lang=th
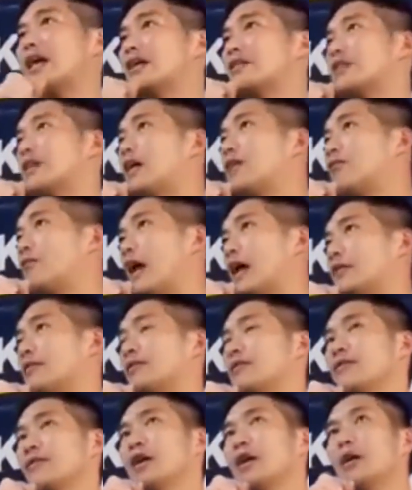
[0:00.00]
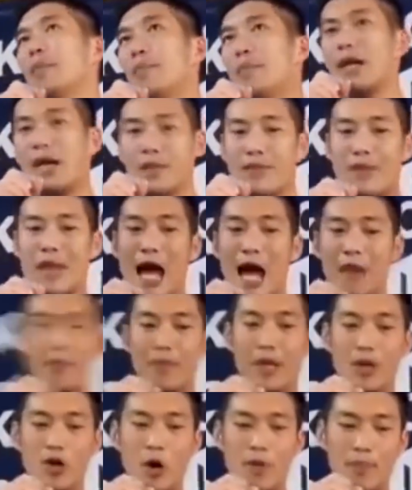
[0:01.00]
ละจังหวัดมีอำนาจ
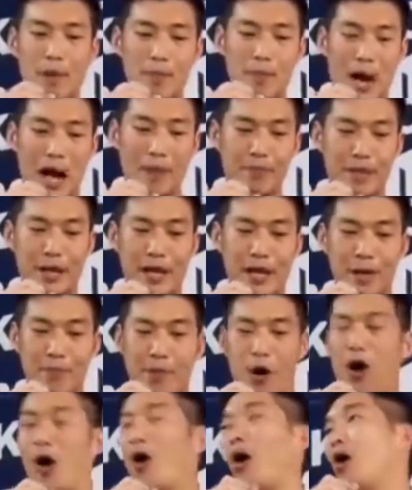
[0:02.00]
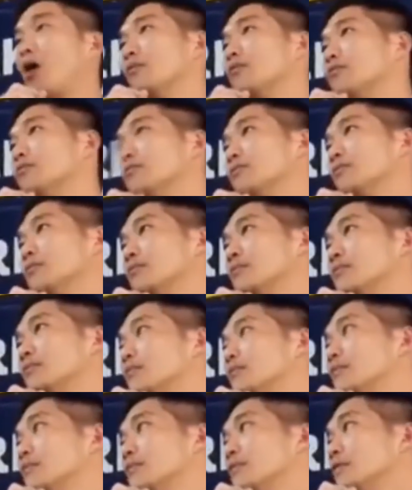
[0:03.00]
มีงบประมาณเพียงพอ
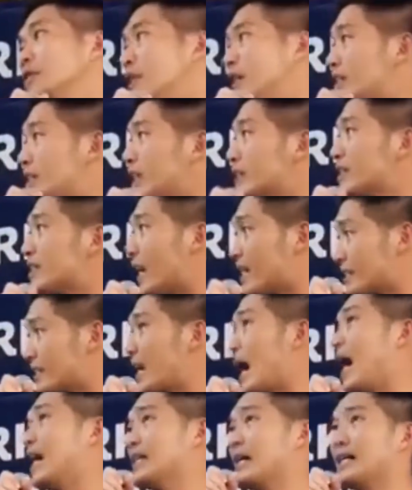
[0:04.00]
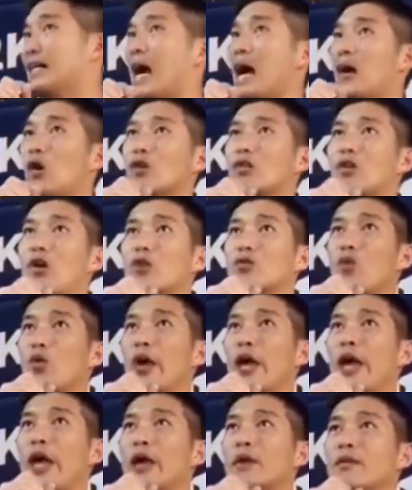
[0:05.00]
ที่จะจัดการอนาคตของตั
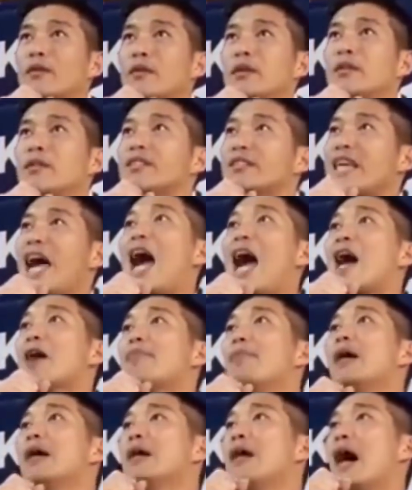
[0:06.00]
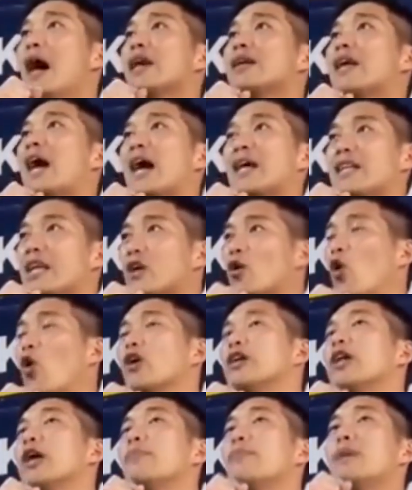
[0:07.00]
วเองสร้างเมืองอย่างที่ค
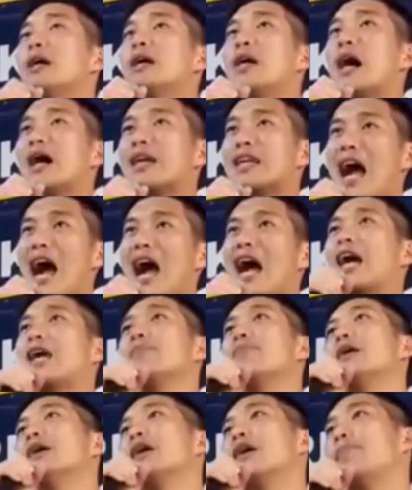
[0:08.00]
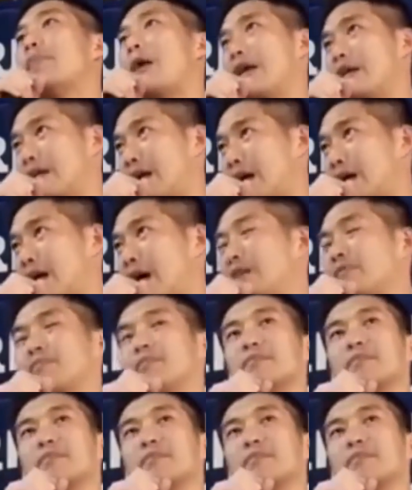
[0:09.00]
นในเมืองอยากให้เมืองเป็นอย่างนั้น